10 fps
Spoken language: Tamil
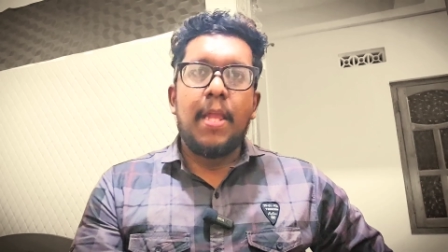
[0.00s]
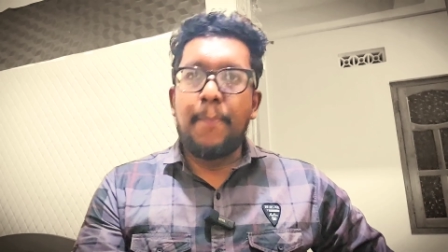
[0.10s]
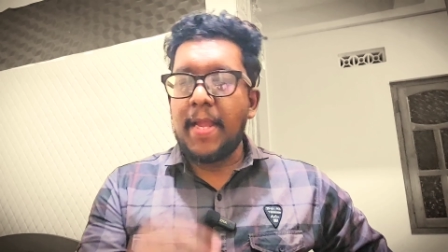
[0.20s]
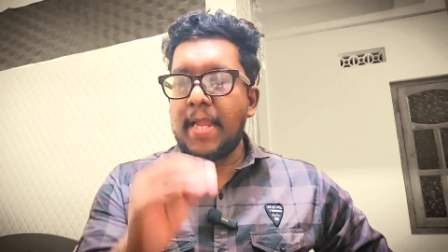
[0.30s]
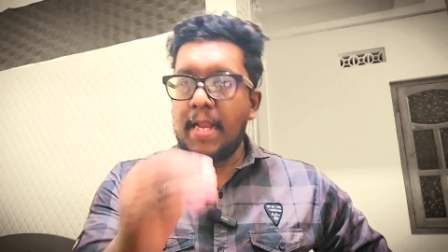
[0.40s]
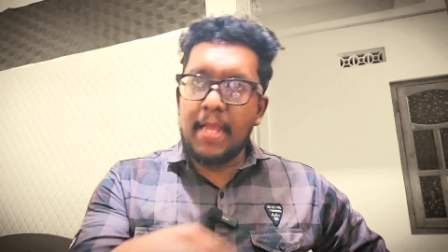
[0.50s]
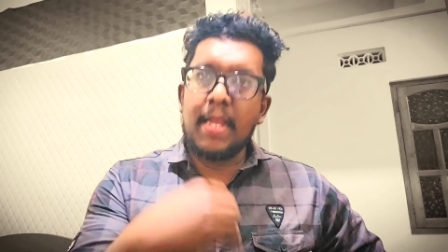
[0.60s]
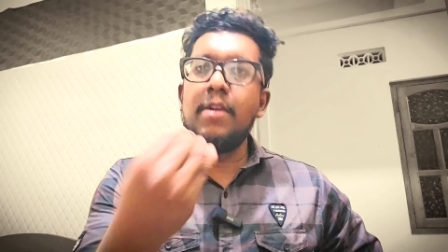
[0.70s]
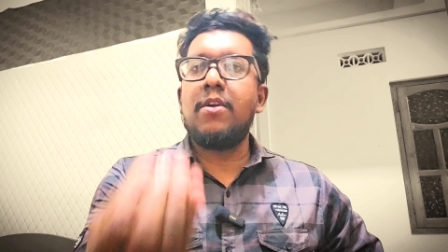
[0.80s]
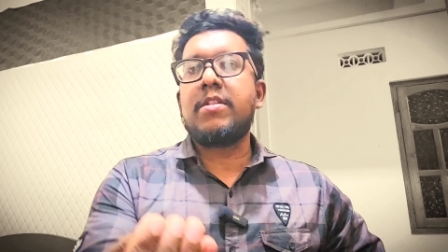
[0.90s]
இப்போ
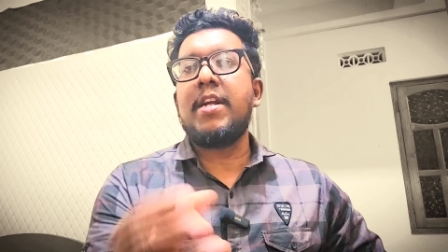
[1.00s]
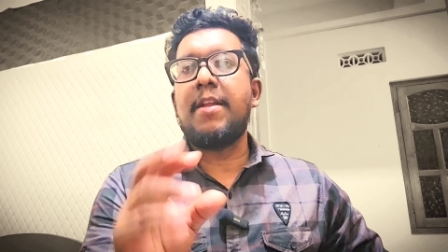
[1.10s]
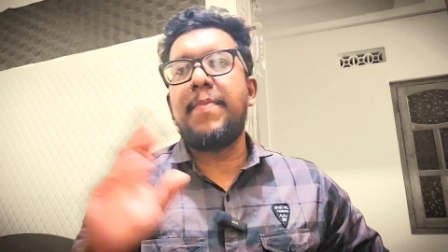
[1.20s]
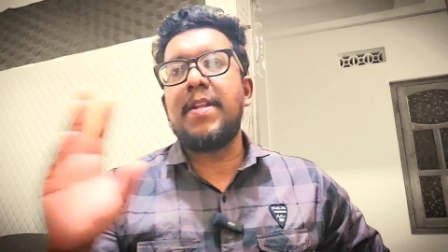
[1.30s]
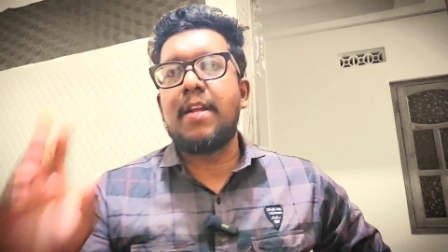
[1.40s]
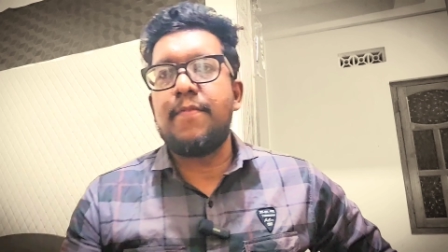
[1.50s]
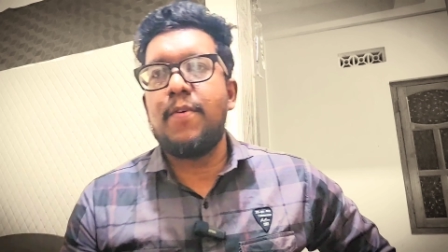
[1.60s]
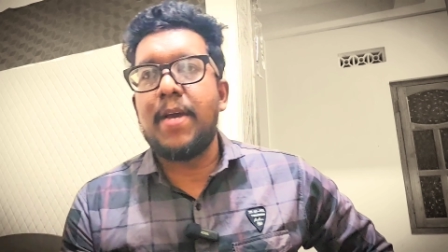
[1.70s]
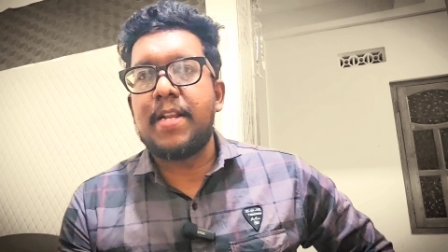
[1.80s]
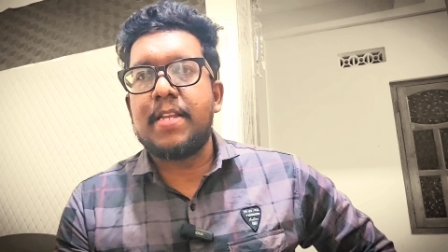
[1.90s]
இன்னும் இன்னொருத்தங்களோட பேர்
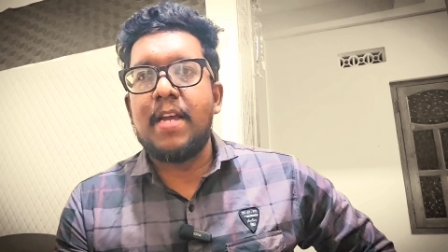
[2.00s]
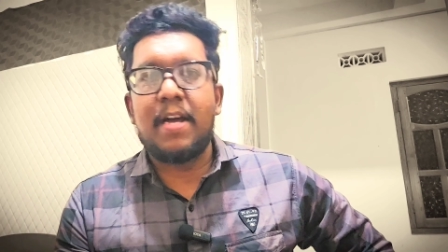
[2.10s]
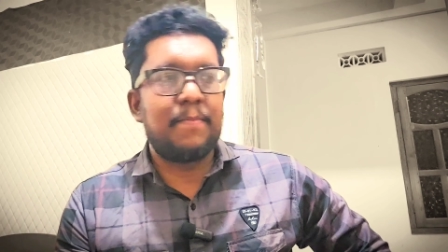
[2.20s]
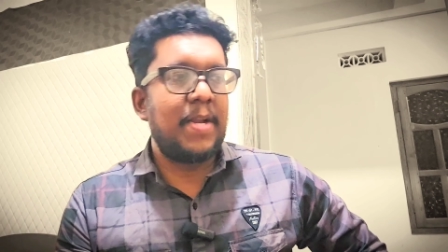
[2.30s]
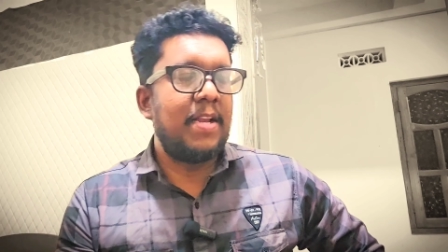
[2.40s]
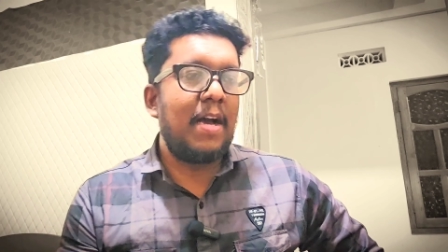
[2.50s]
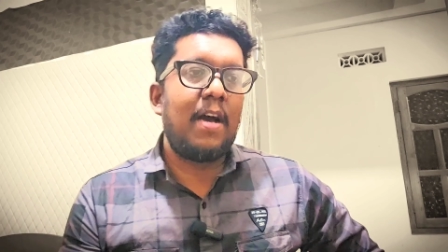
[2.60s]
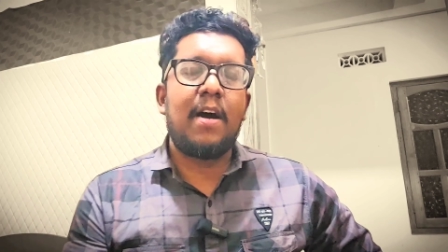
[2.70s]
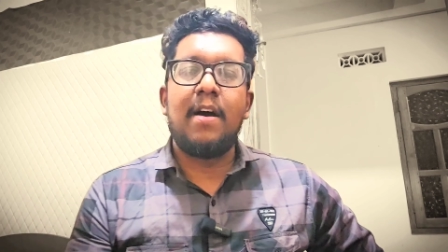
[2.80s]
கன்ஃபார்ம் ஆயிருக்கு யார் அப்படின்னா